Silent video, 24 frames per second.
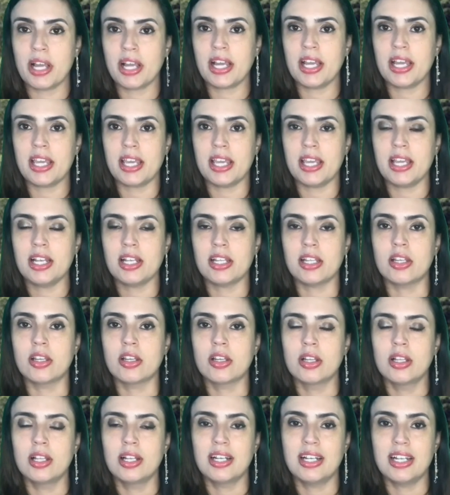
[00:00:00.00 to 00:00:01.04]
ele
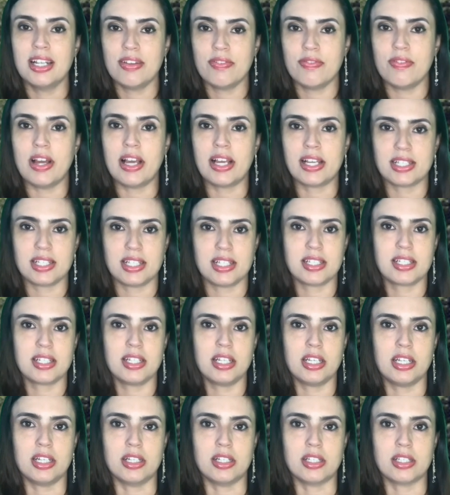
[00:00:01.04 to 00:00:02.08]
levar essas
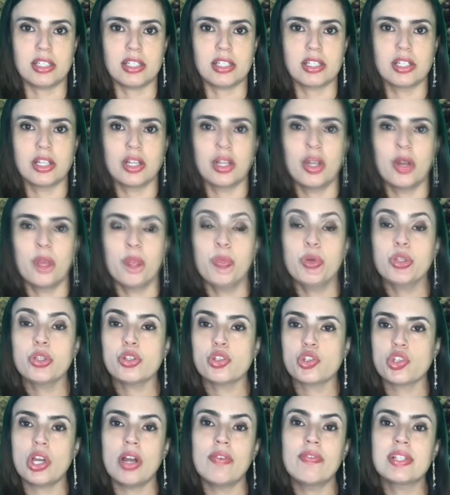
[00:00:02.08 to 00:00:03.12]
crianças.
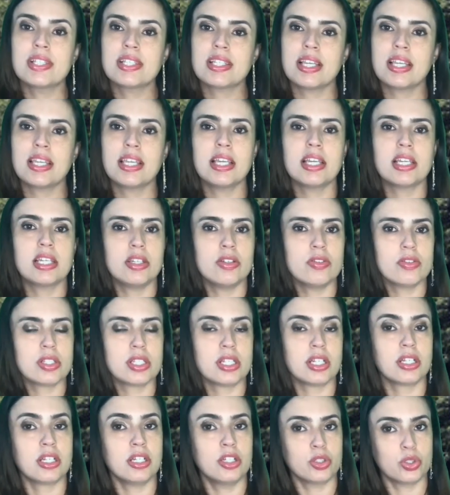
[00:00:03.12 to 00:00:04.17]
Muitos jovens que queriam
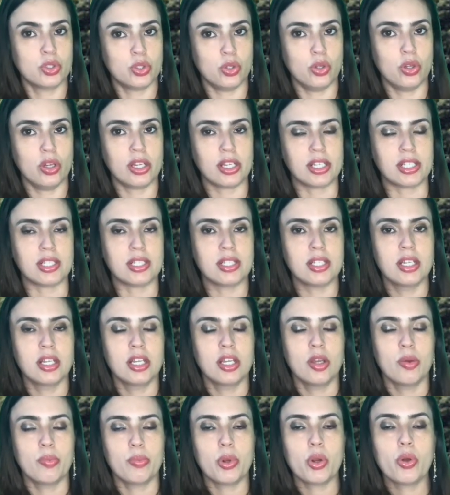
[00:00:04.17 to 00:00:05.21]
ser cantores
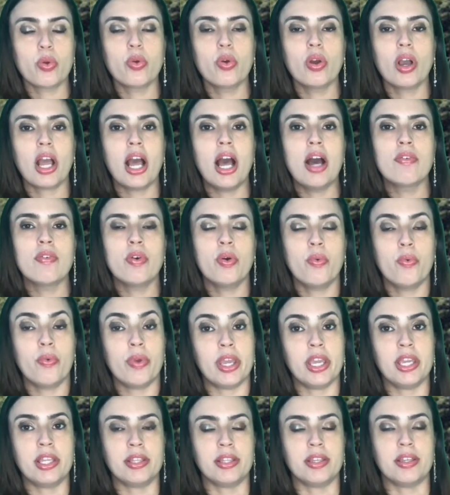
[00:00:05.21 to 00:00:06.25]
procuravam
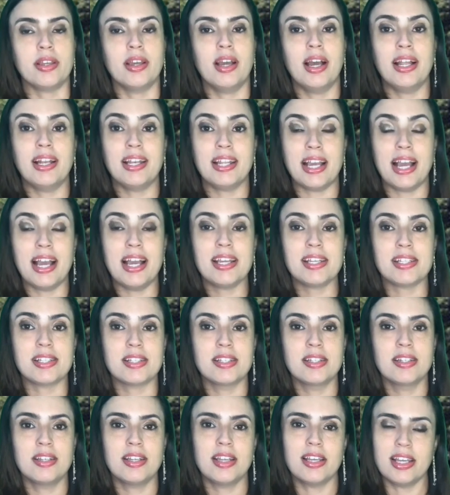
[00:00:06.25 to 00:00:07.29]
Wayne. Aliás,
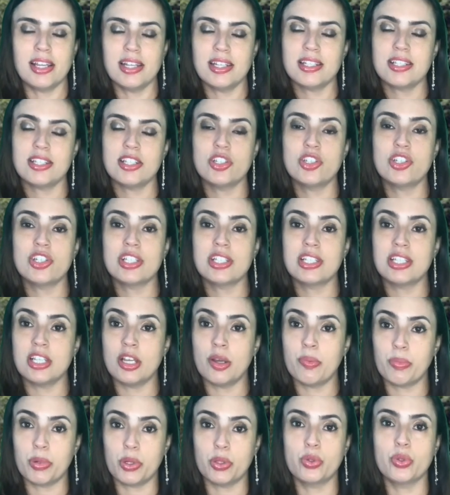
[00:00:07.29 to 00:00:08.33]
ele se dizia
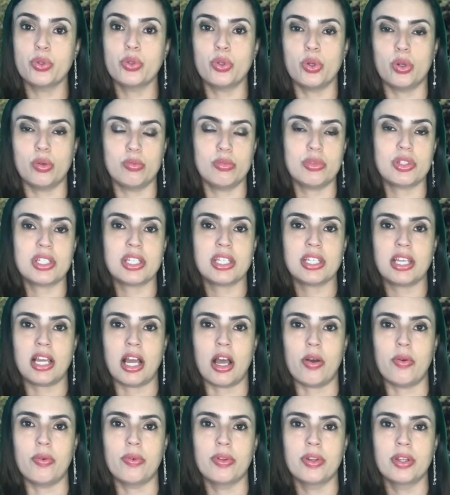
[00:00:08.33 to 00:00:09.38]
produtor
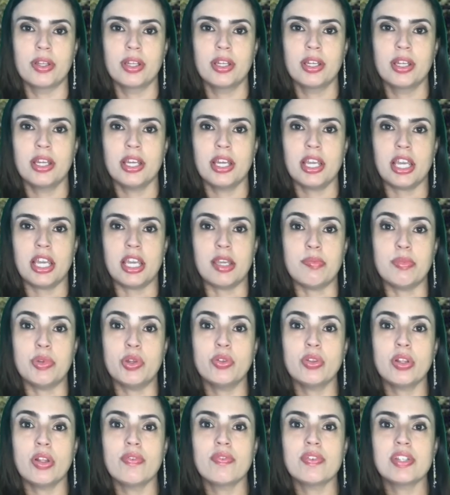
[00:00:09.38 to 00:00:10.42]
musical. Em
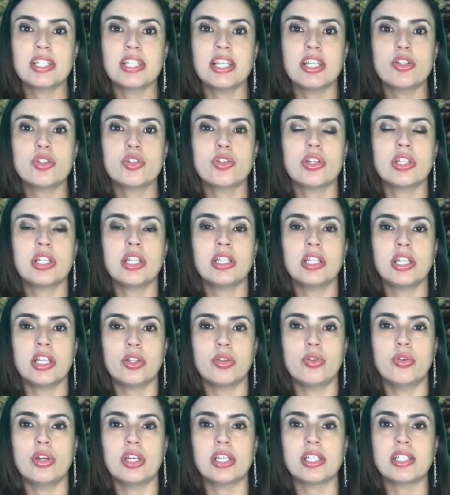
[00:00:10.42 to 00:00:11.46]

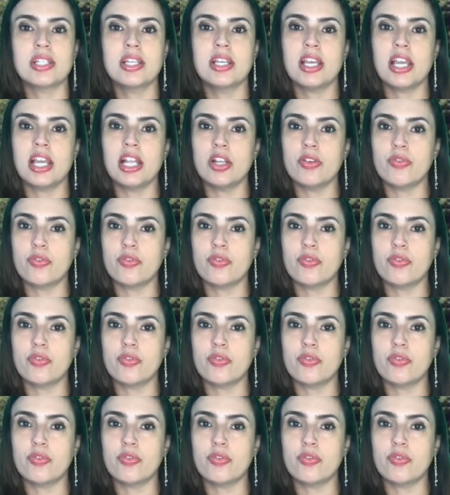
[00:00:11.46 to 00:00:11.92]
1982, ele foi